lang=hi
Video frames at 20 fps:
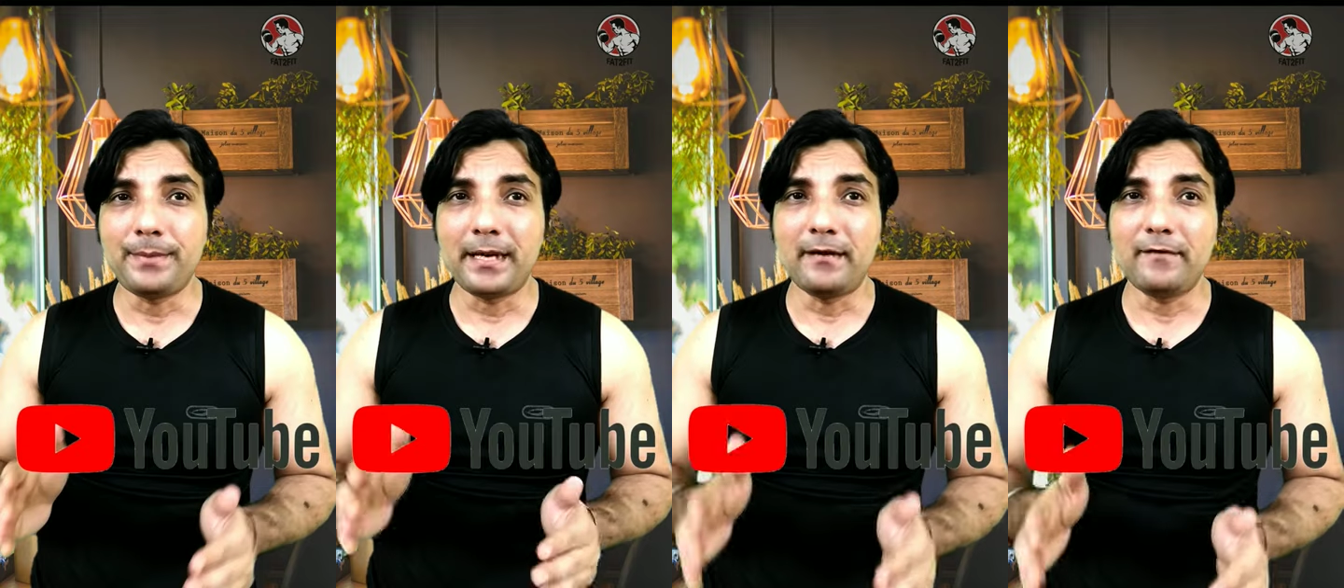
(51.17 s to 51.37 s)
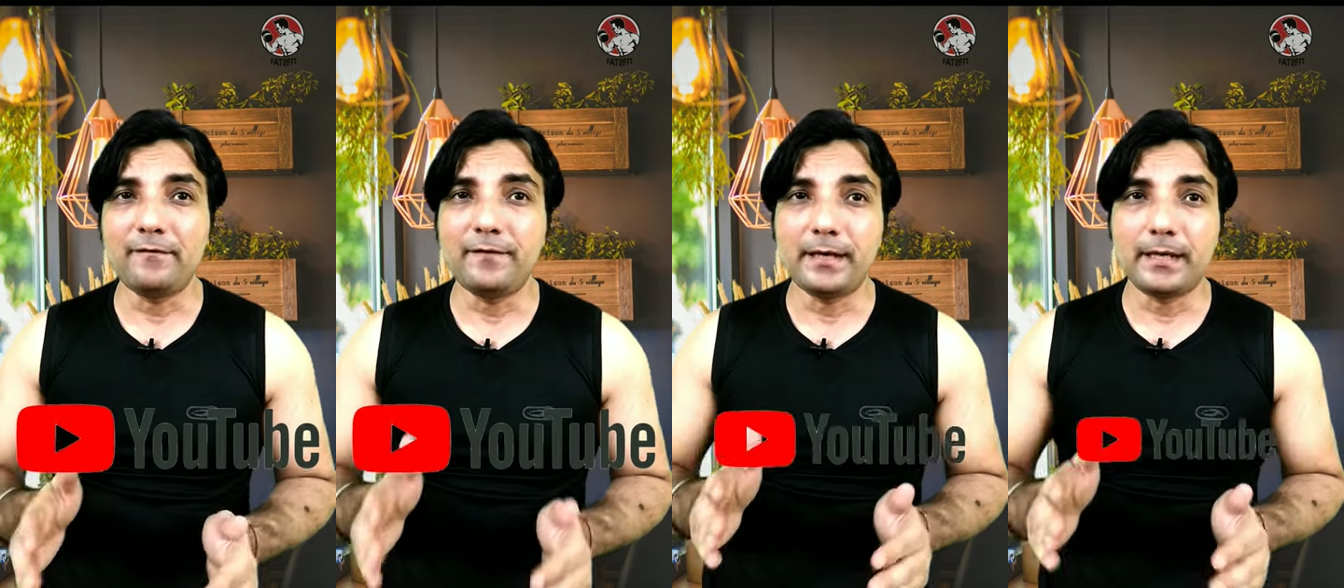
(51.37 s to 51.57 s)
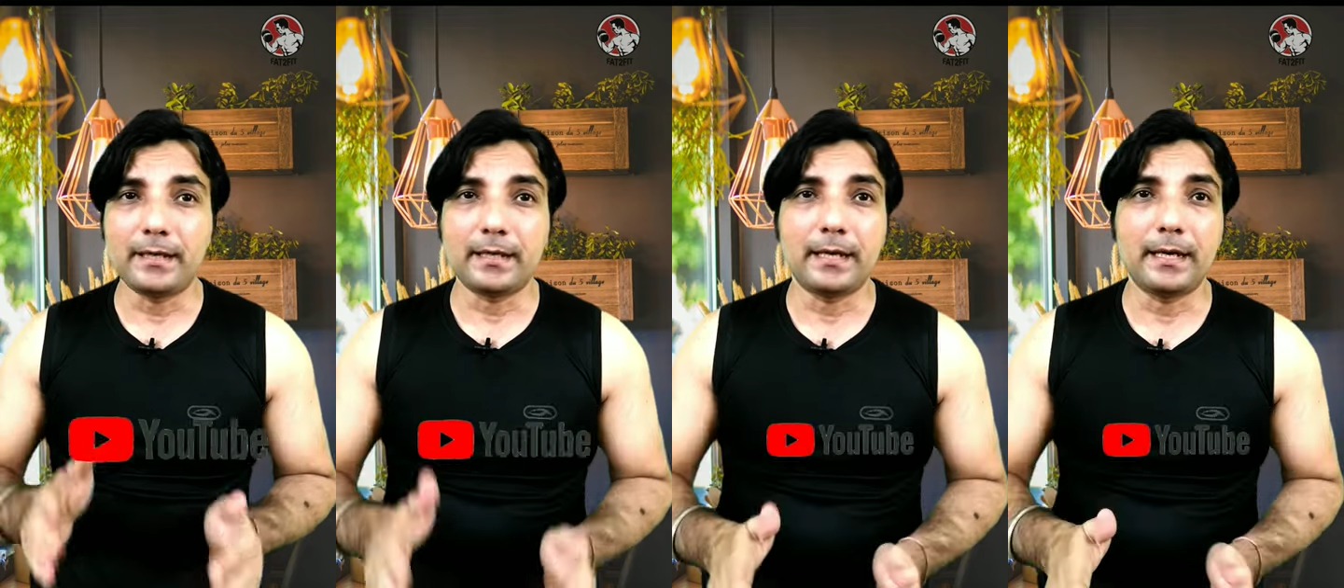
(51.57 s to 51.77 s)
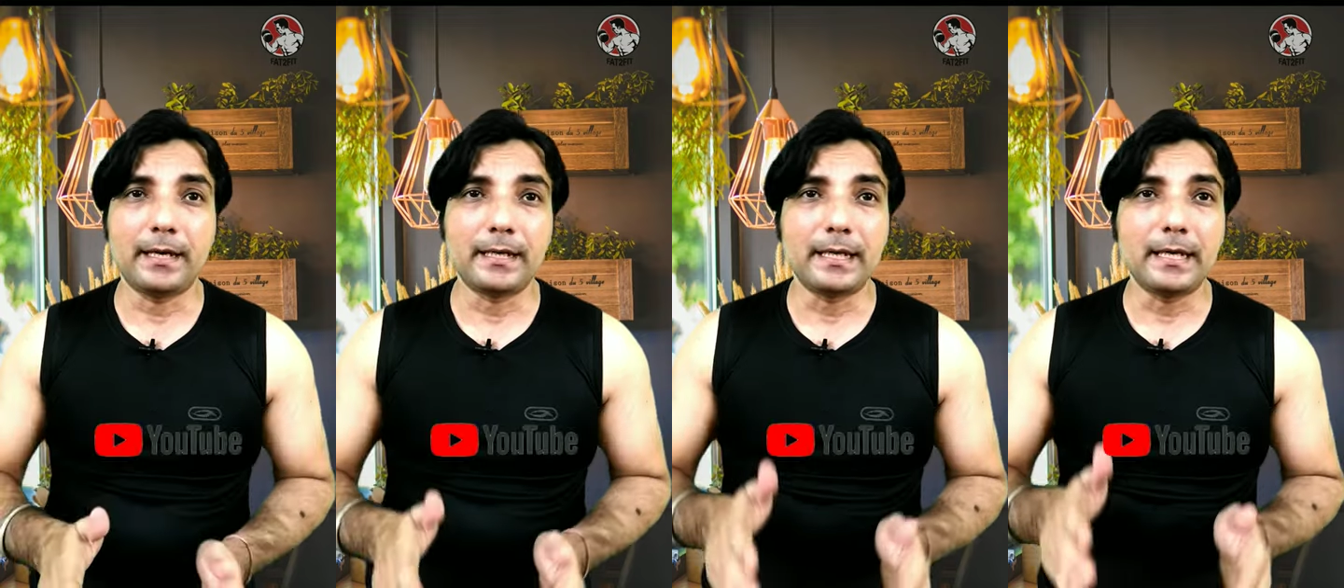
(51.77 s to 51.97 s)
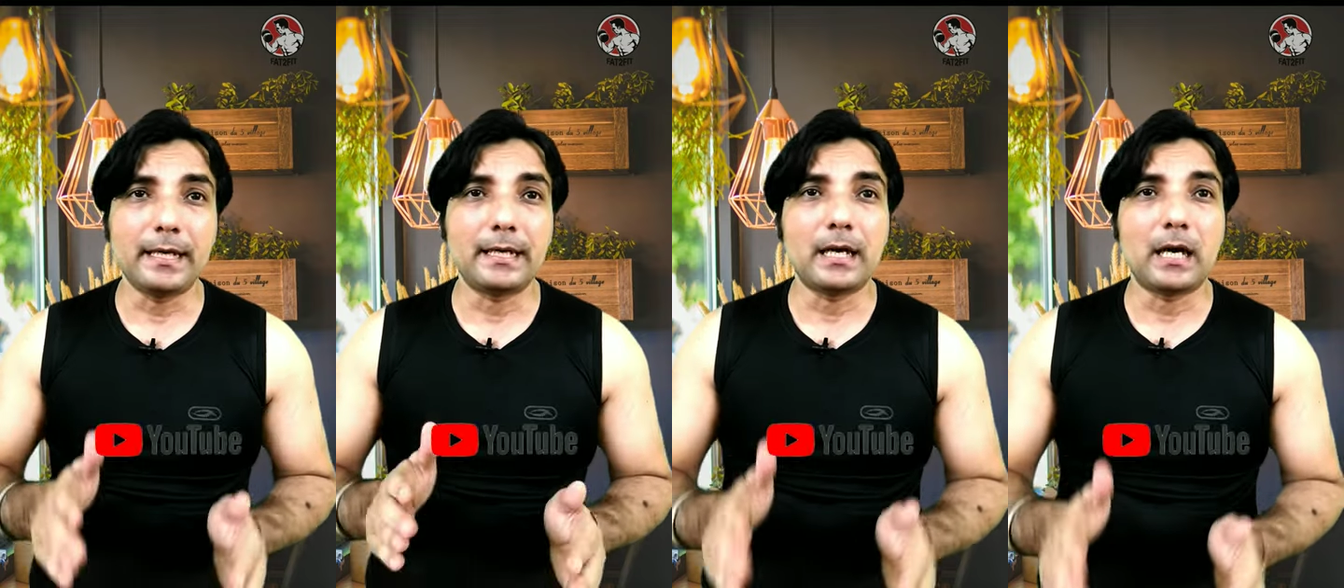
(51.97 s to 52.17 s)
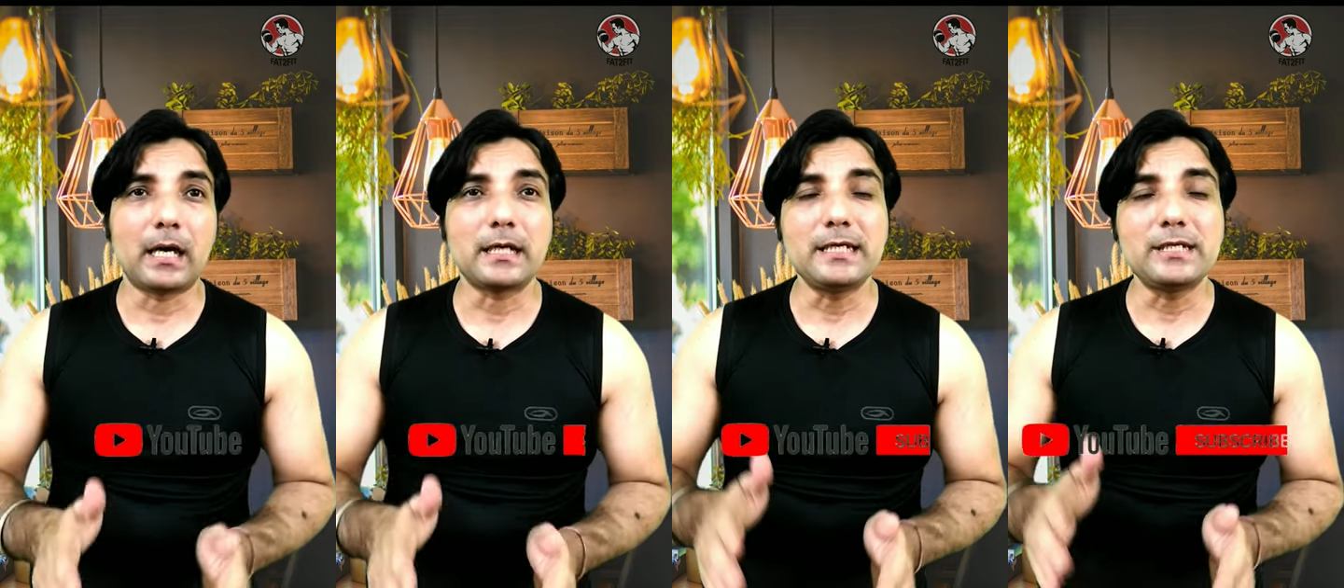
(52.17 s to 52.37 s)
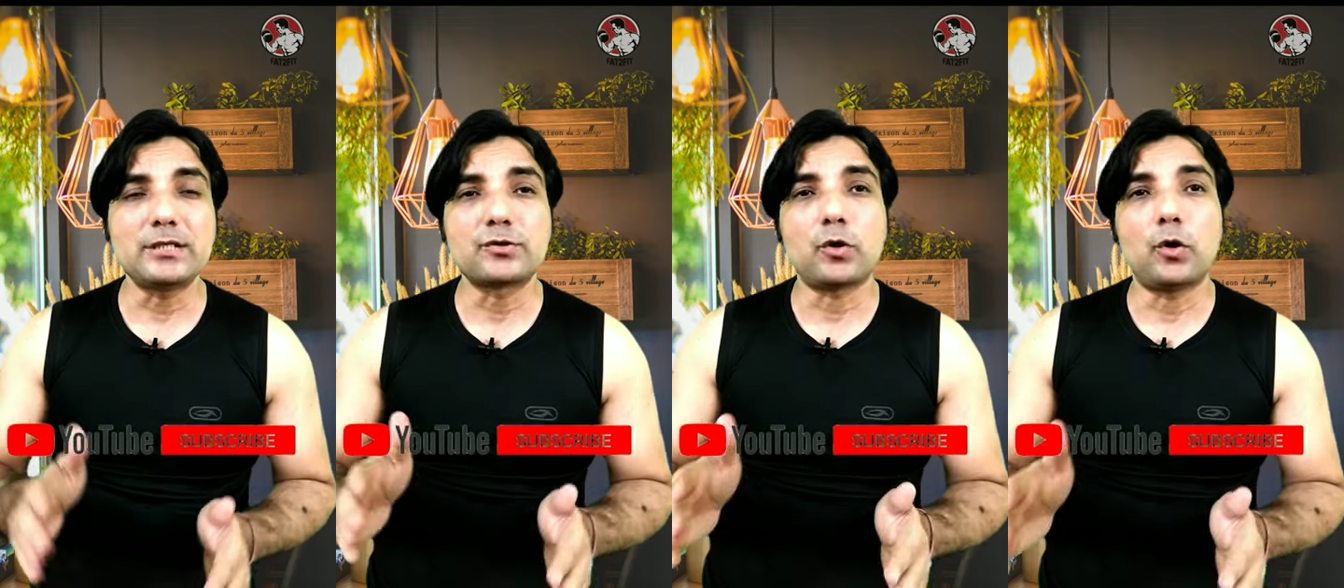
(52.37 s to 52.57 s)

बेनिफिट करेंगे ना कि